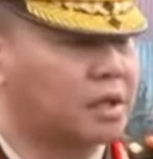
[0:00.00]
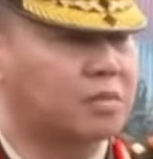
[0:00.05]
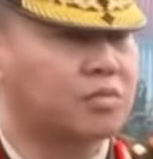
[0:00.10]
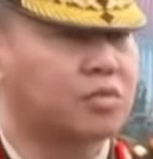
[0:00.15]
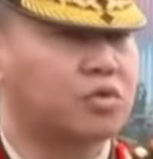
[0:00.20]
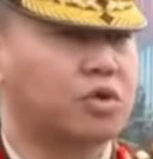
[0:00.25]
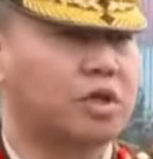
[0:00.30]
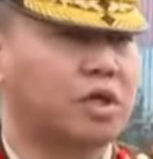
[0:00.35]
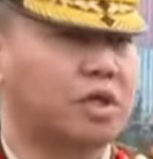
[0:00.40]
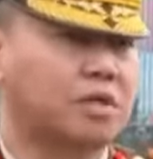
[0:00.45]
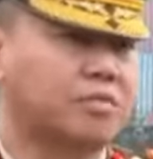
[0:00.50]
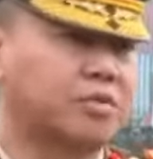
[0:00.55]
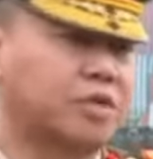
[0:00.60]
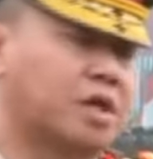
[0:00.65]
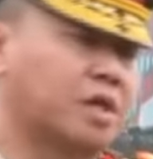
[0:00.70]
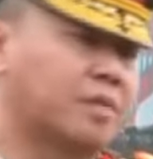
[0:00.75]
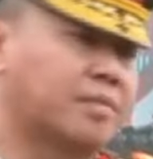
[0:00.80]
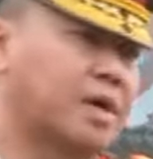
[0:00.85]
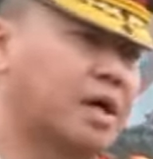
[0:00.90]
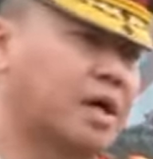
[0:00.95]
kemudian
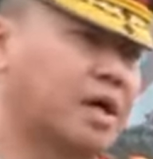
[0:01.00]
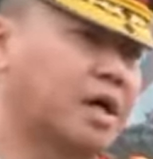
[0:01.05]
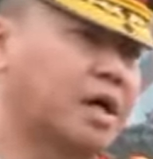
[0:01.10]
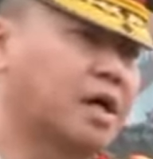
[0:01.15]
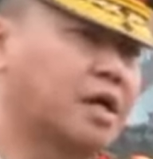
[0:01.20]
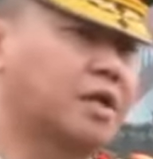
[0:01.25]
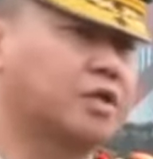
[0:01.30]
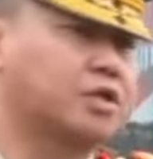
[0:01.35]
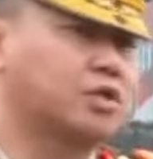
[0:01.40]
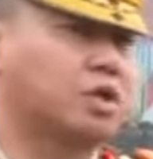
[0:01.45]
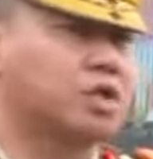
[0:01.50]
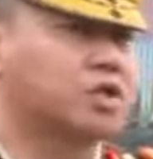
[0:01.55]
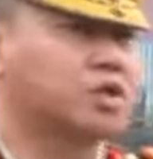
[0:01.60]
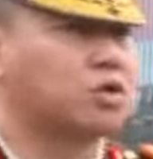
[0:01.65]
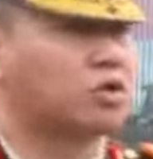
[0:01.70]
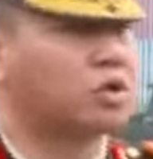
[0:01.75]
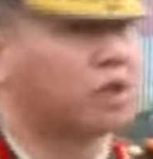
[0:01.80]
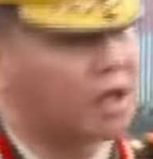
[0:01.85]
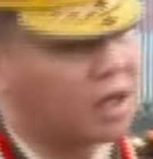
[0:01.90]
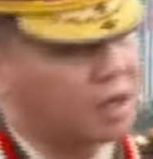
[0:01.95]
kementerian lembaga dan juga
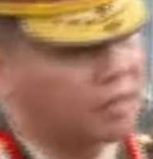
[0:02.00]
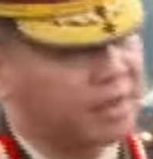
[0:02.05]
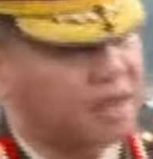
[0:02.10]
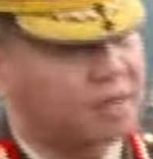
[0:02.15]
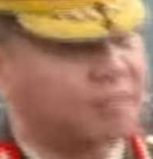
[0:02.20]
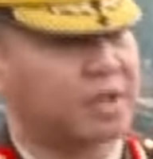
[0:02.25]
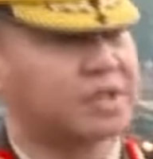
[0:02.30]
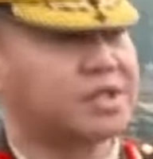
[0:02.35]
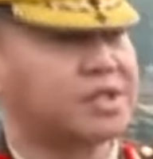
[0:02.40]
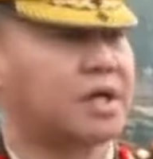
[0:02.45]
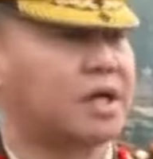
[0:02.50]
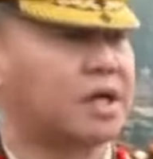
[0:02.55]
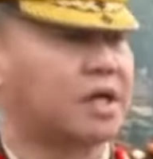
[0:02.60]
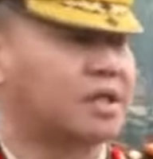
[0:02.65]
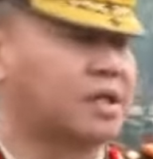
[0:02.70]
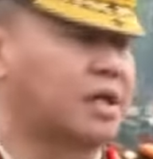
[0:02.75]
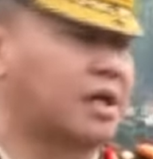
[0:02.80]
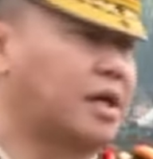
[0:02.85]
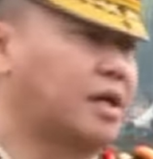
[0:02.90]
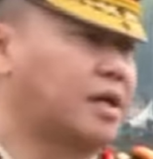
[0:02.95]
seluruh elemen masyarakat
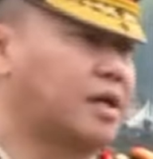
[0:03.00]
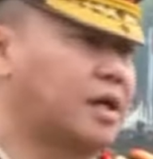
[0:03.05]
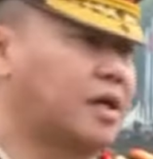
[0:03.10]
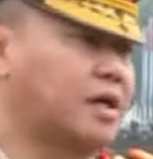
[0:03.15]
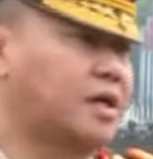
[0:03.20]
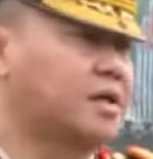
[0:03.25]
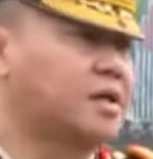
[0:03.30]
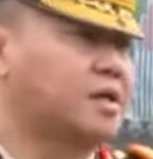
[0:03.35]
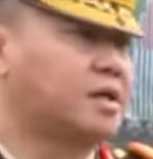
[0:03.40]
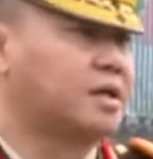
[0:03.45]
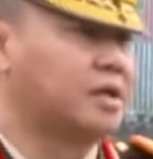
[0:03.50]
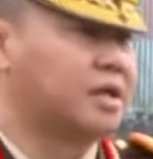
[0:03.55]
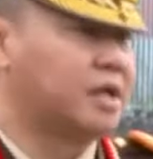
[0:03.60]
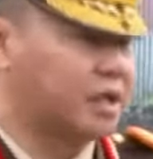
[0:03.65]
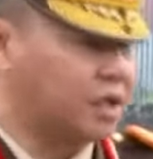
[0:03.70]
yang ada.